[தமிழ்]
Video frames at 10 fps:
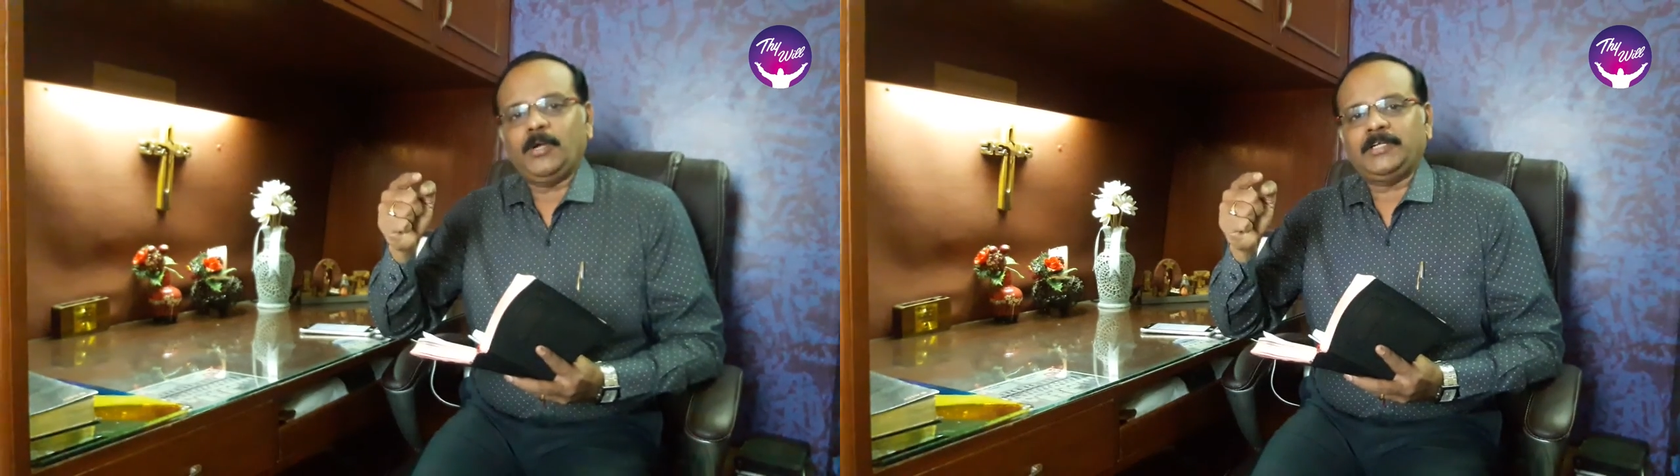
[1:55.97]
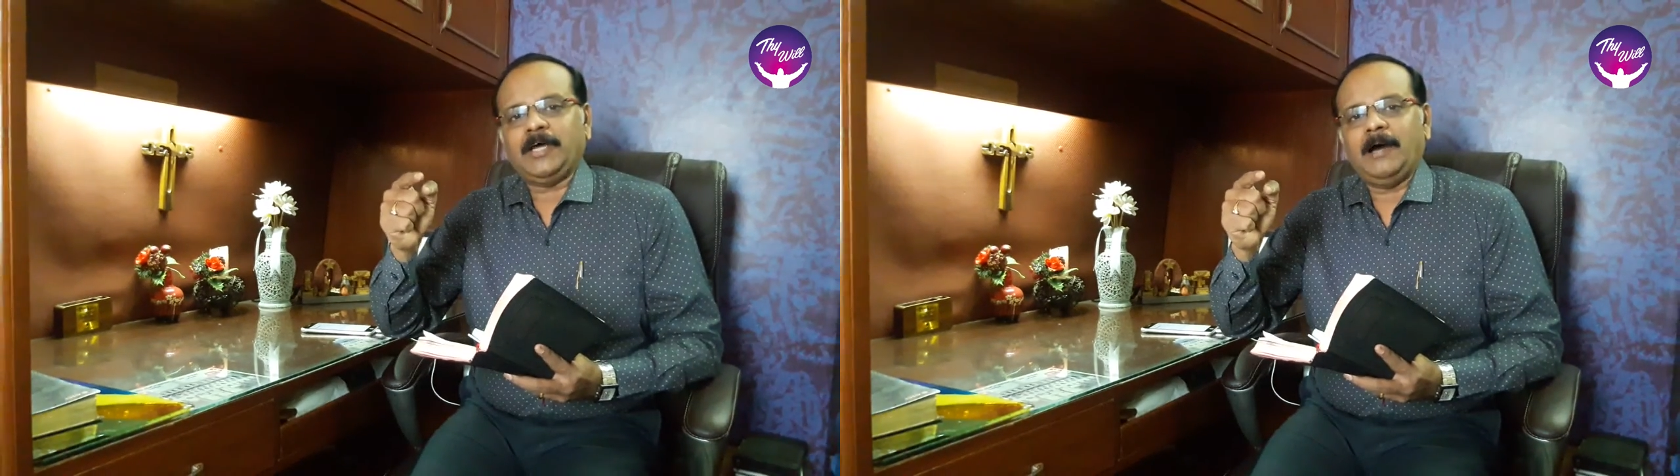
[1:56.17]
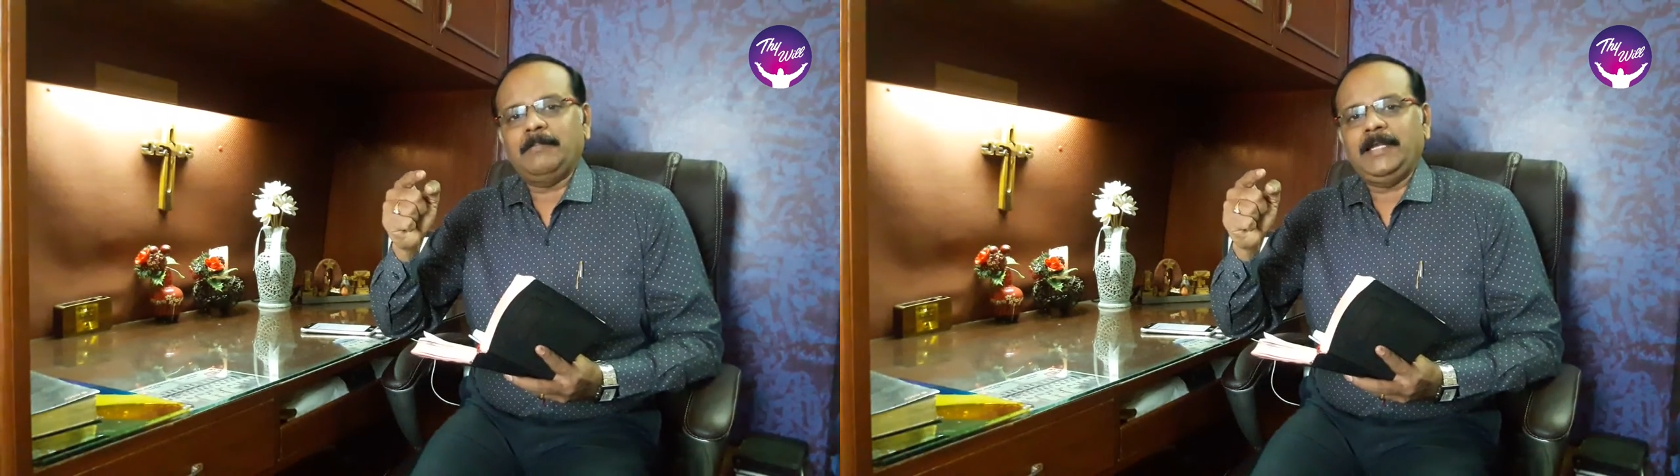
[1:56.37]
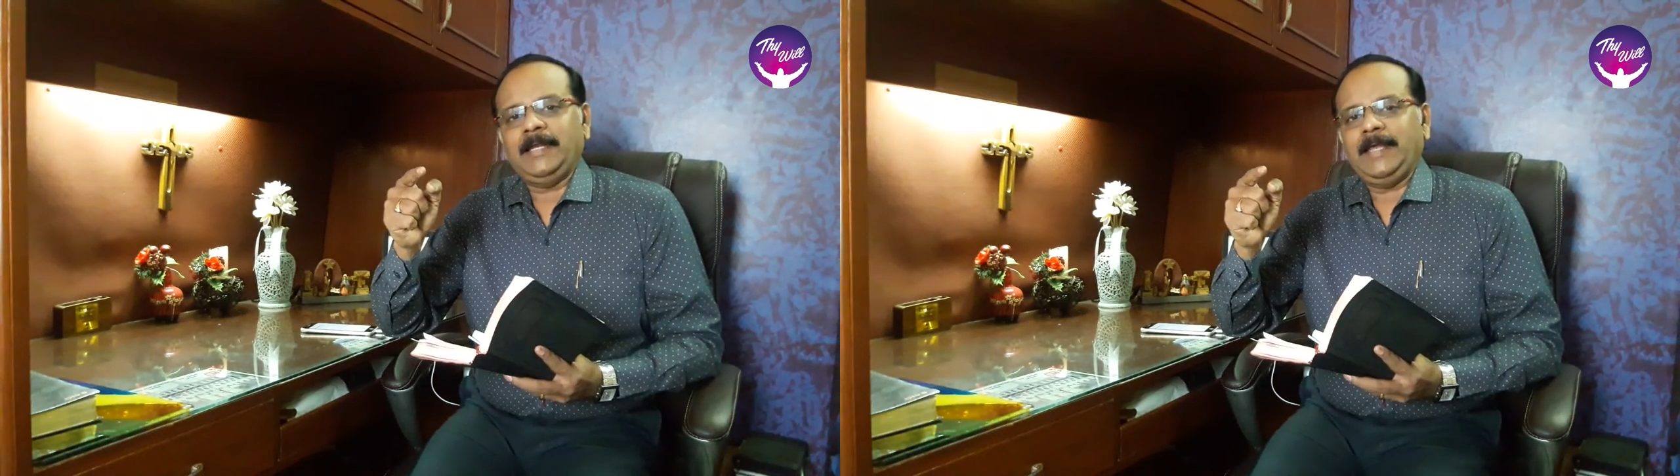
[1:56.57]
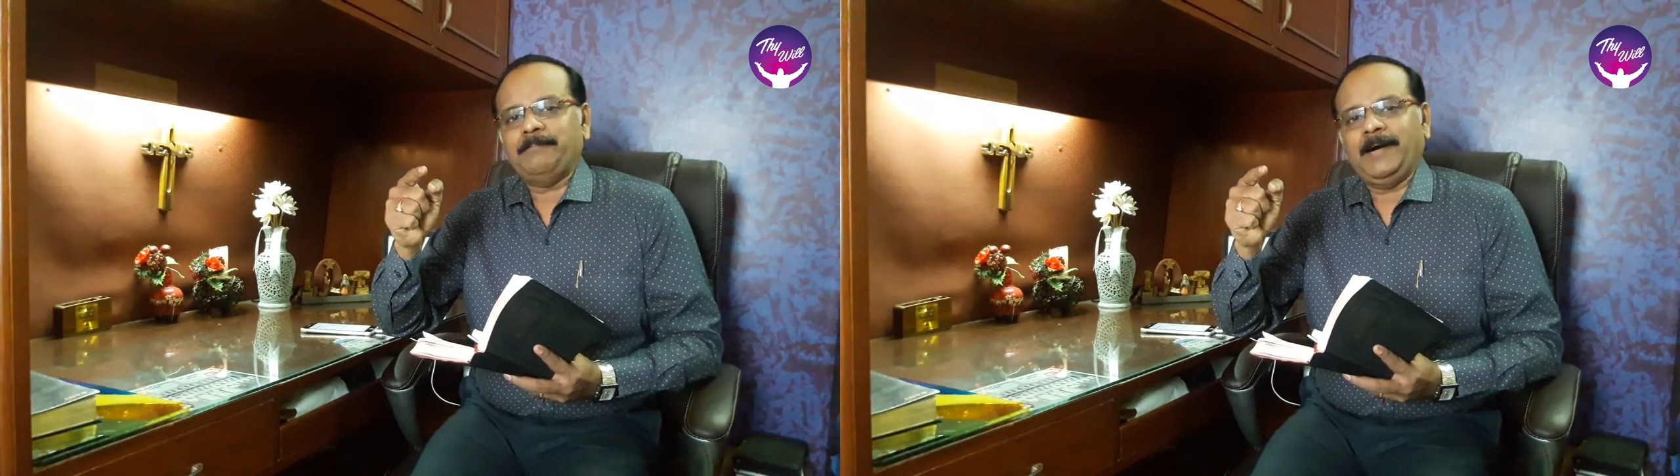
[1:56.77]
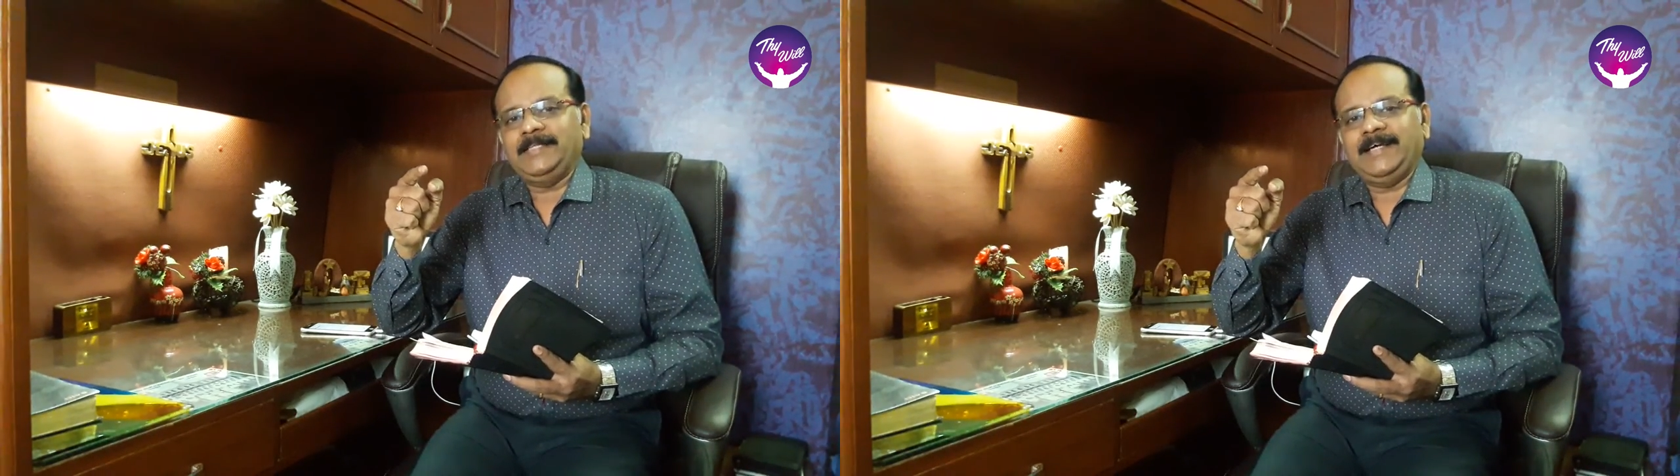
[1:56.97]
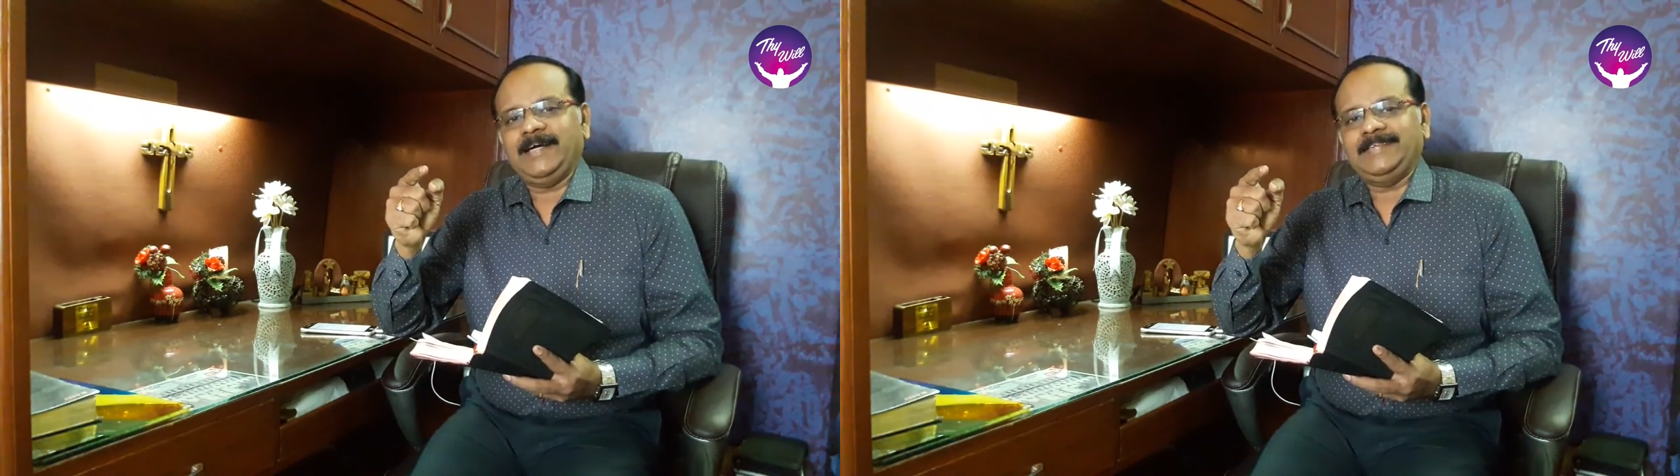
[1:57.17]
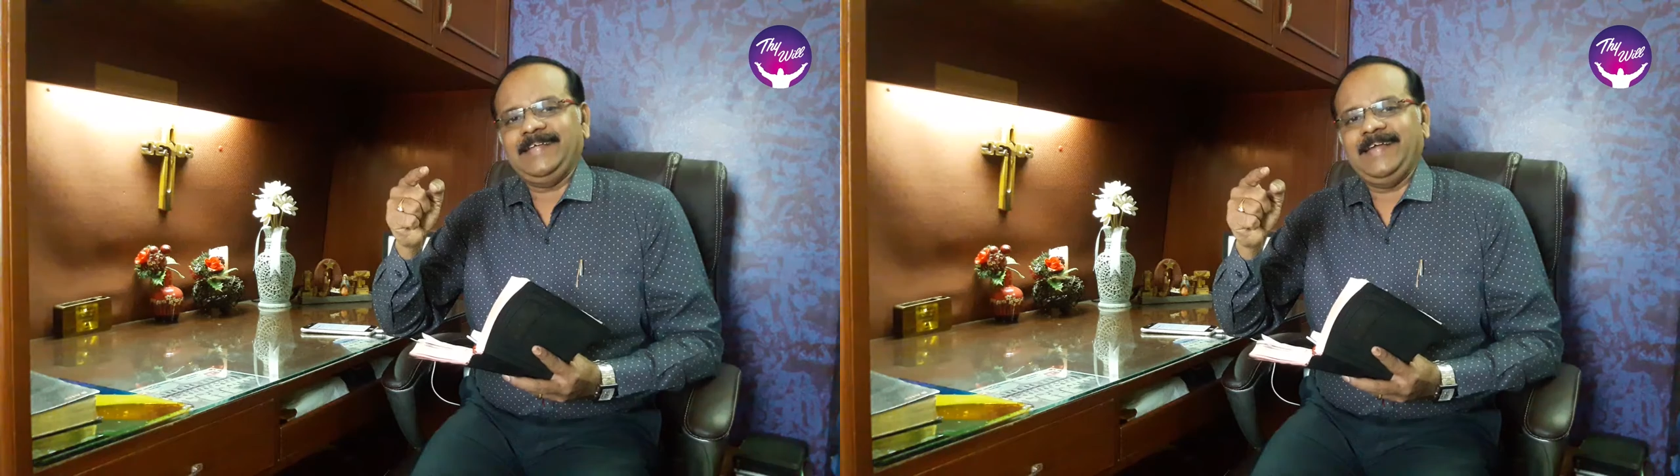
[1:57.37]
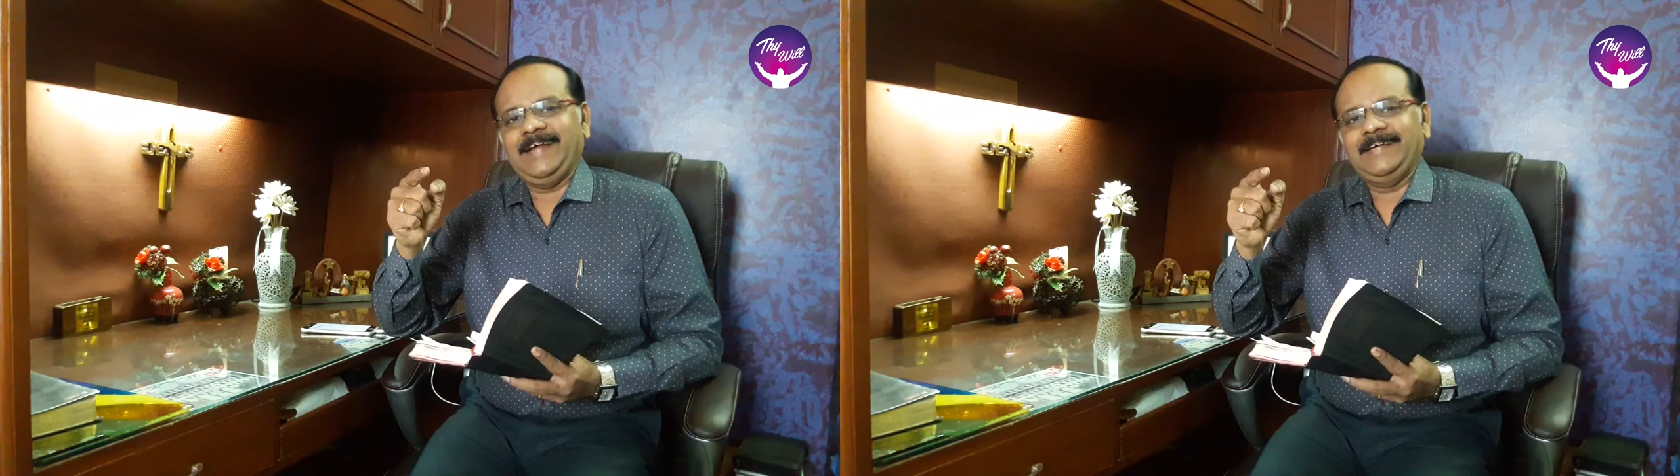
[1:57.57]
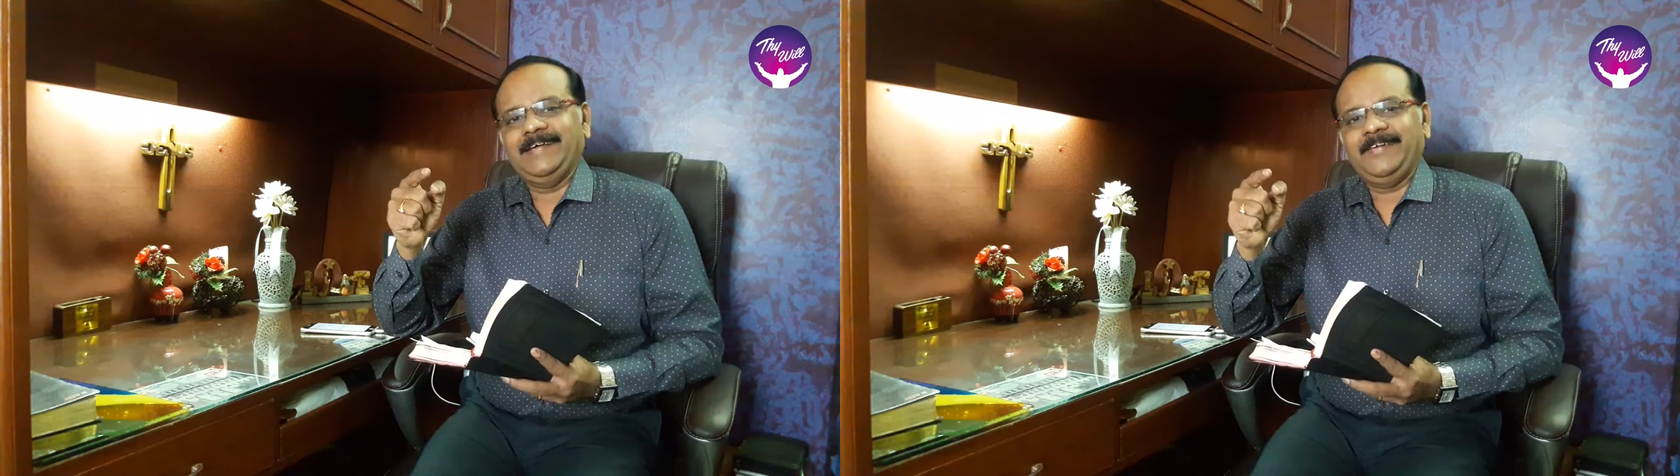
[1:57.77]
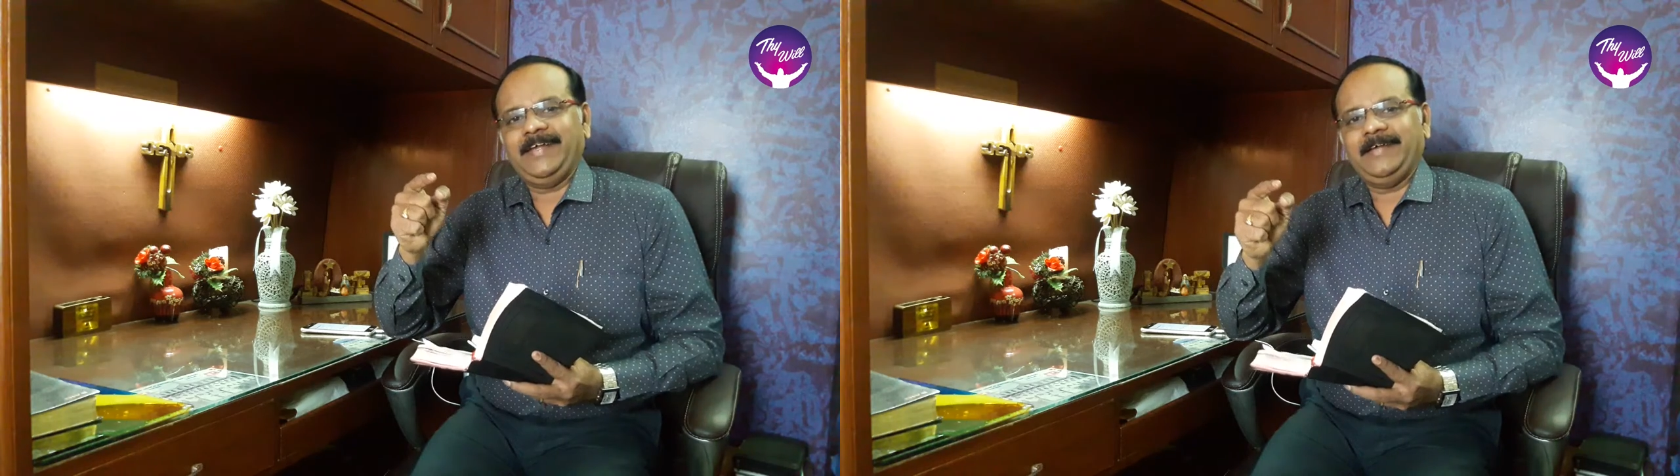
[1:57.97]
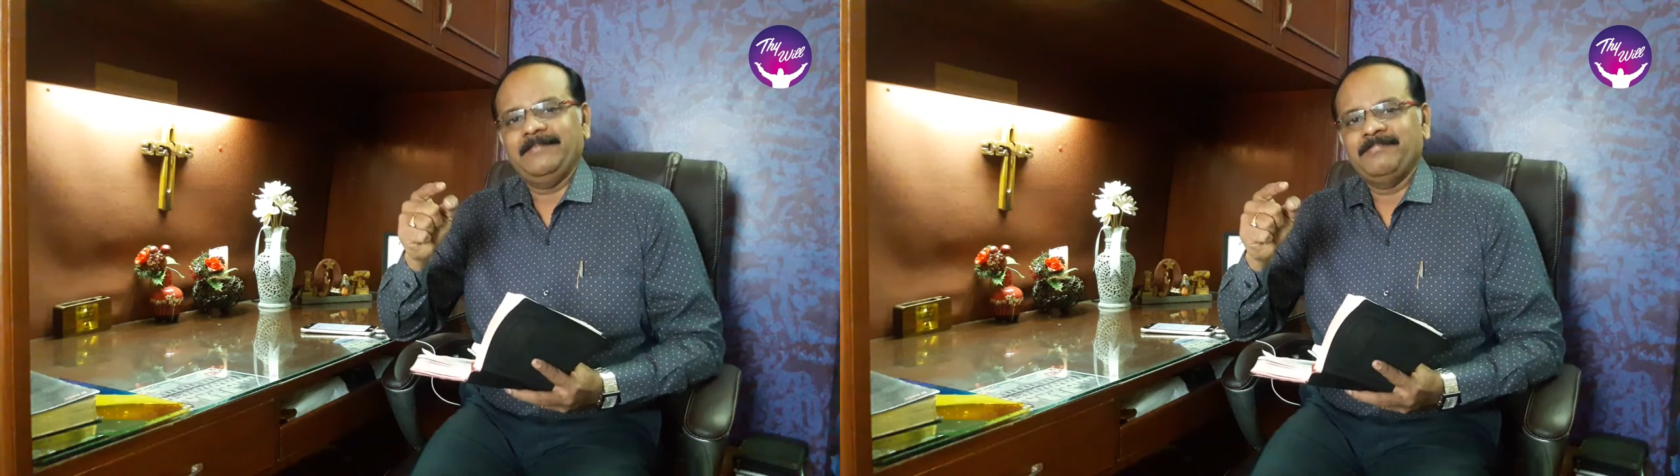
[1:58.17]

ஒட்டாமல் என்னை பாதுகாத்திரே ஆண்டவரே